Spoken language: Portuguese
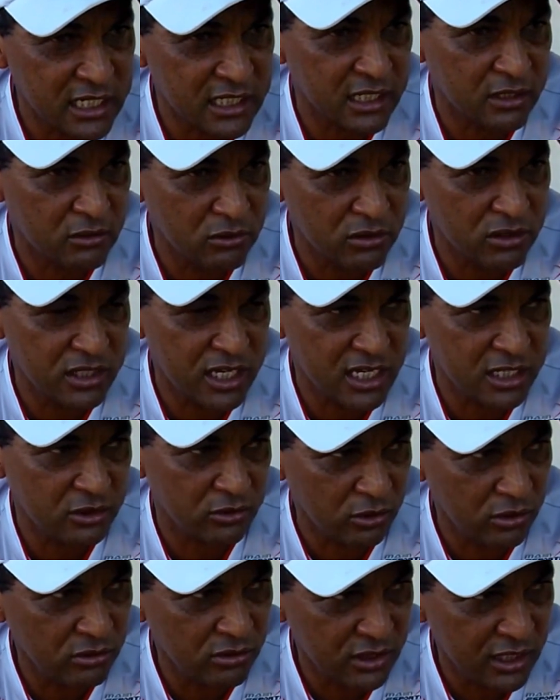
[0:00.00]
essa consciência,
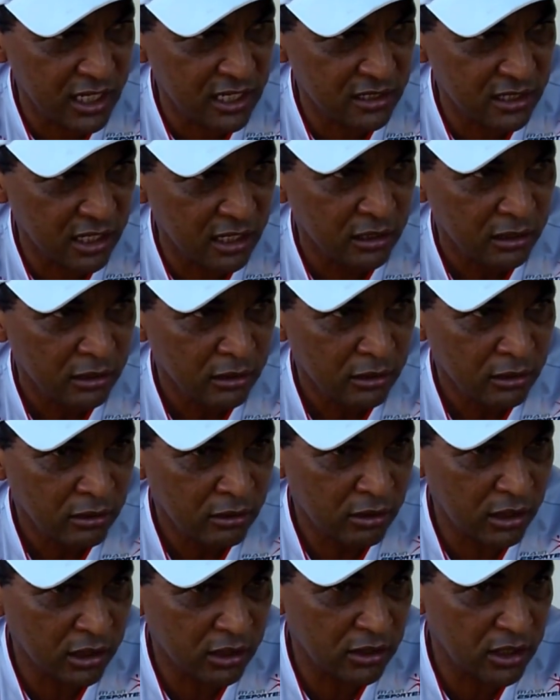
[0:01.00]
todos eles, né?
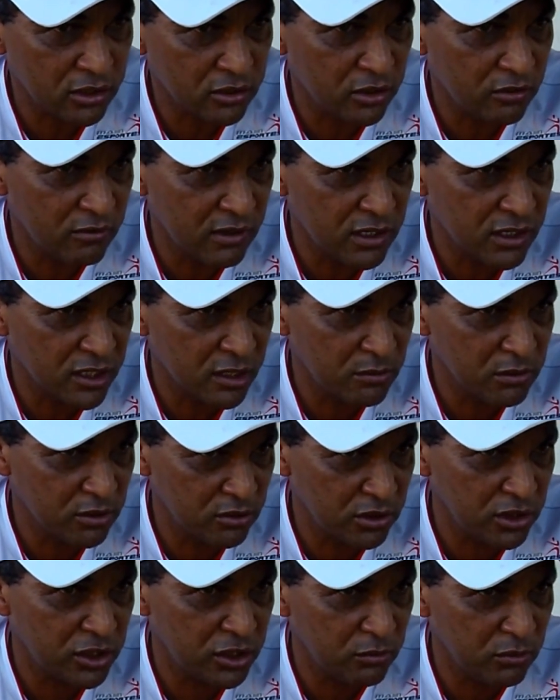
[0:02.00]
Na hora que nós conversamos, eu
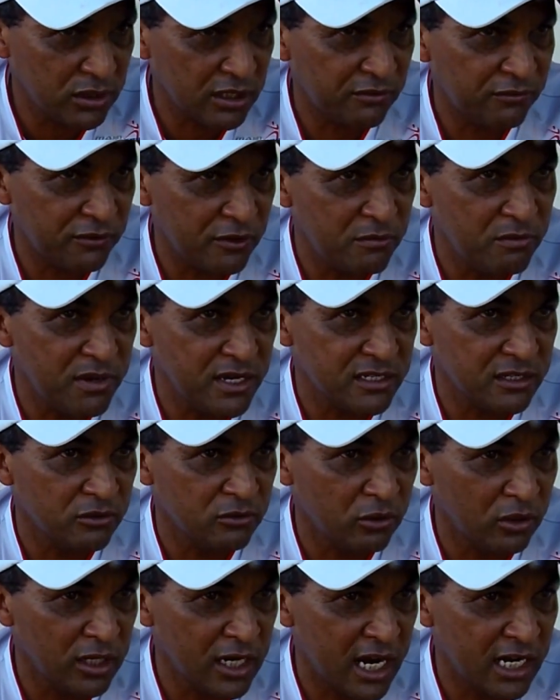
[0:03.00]
senti muita firmeza no
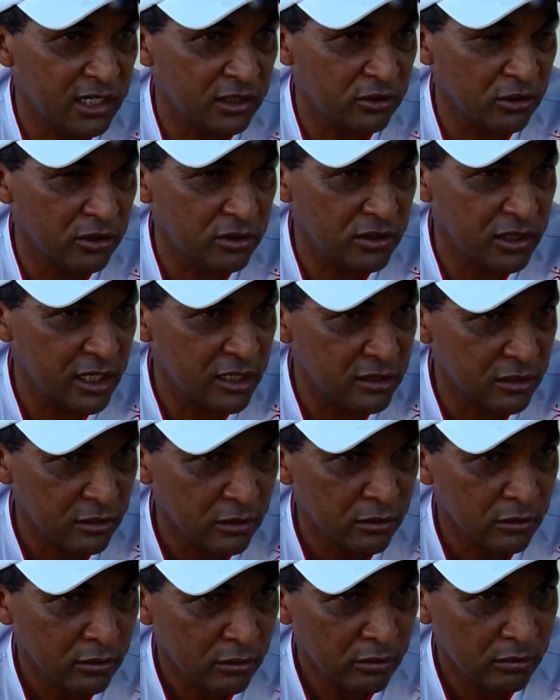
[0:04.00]
olhar de todos
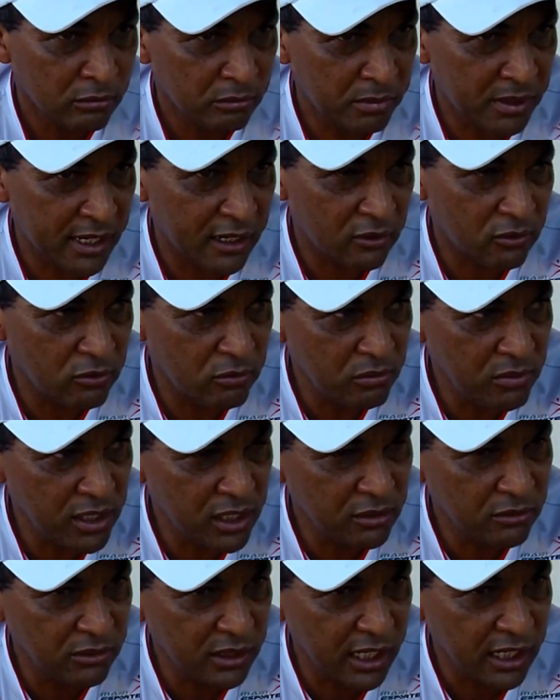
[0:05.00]
eles para
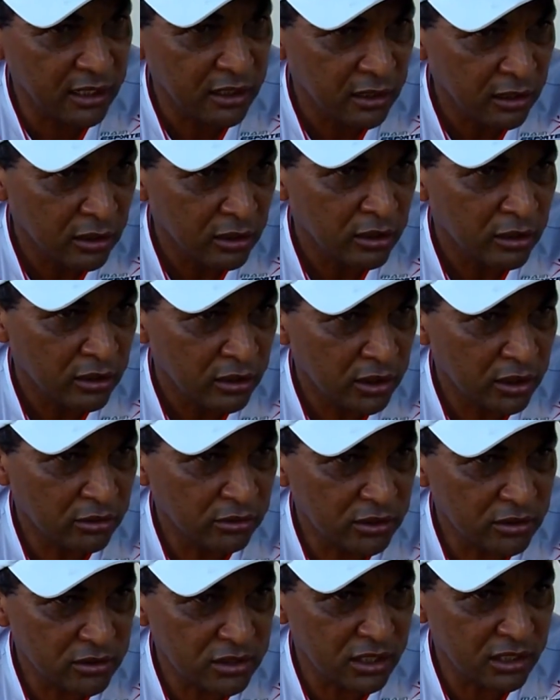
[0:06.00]
comigo, né? Então eu
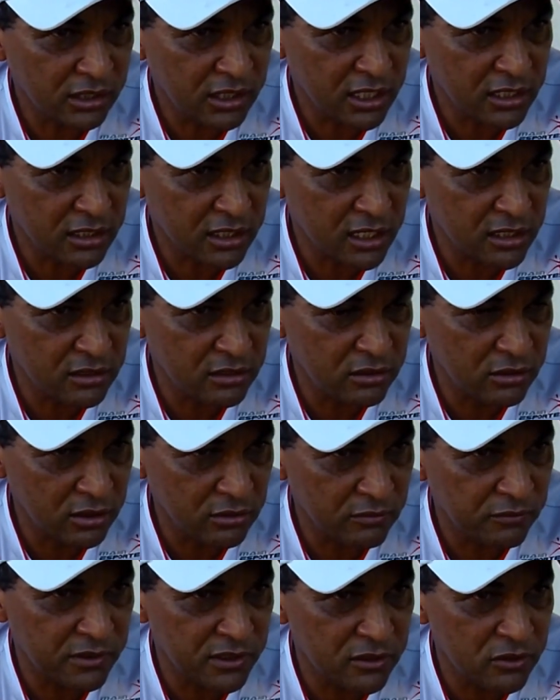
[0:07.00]
tenho certeza que eles, nós
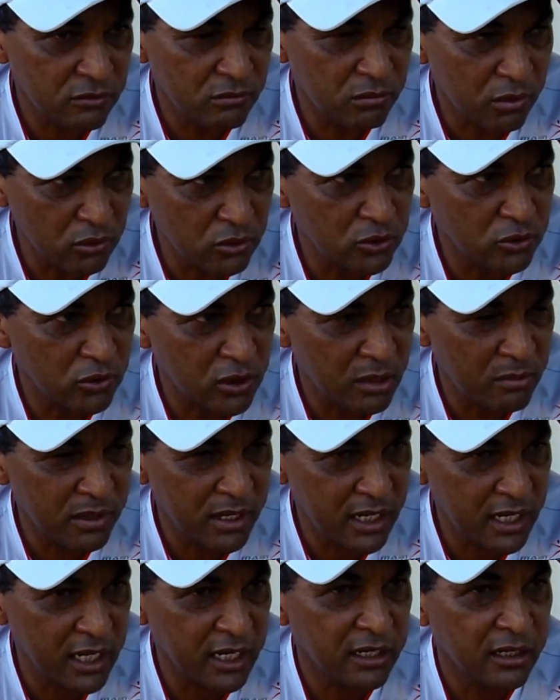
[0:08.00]
vamos fazer um bom jogo
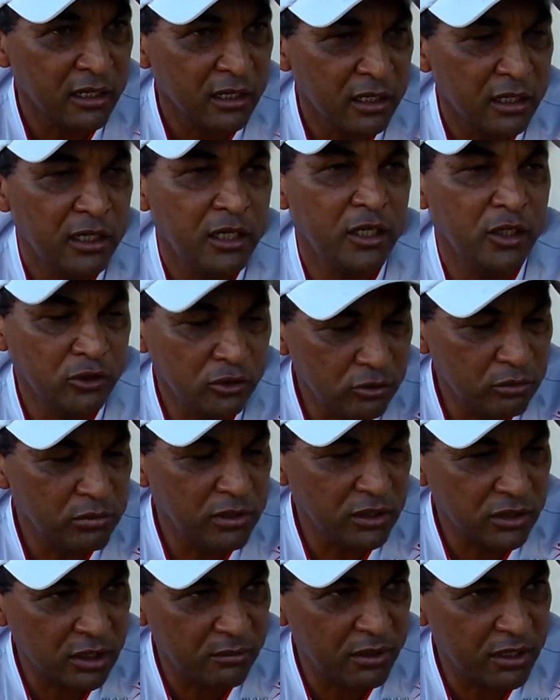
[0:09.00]
amanhã e no
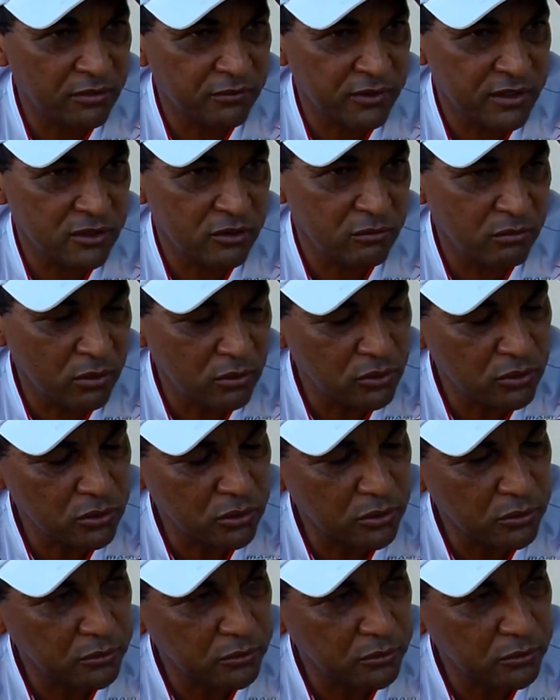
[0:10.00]
domingo também não fazer um bom jogo.